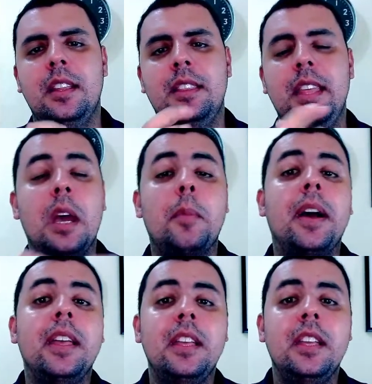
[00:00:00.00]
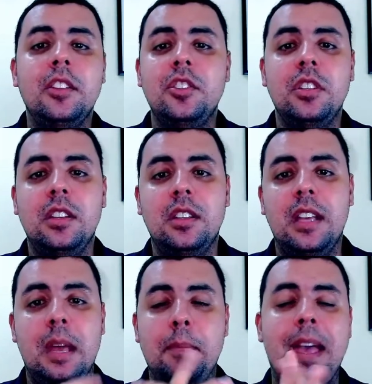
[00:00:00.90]
tema aí de
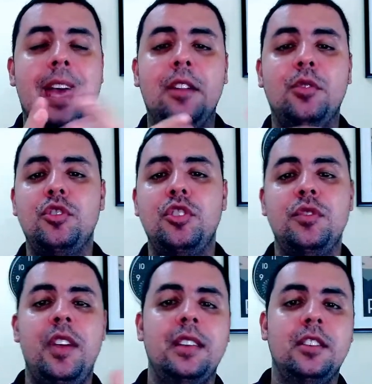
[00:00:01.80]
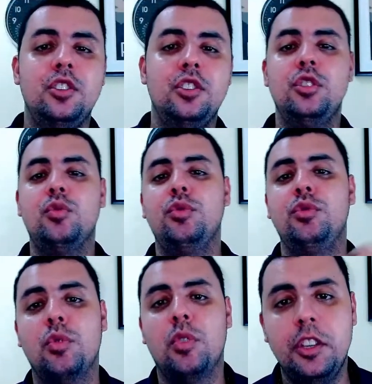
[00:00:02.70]
é mérito de diversas
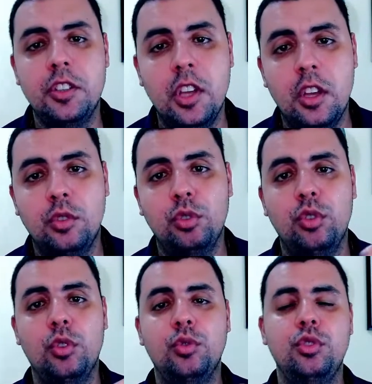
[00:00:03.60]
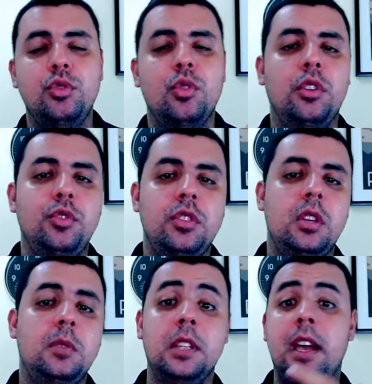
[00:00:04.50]
discussões nos nossos
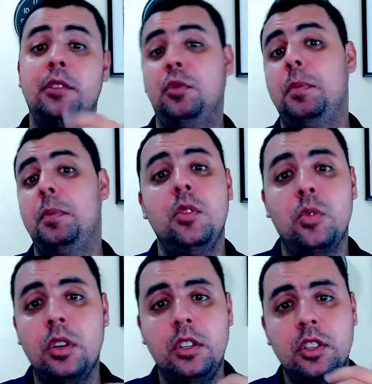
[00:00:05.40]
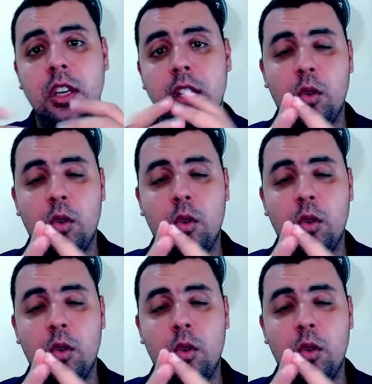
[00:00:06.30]
tribunais superiores,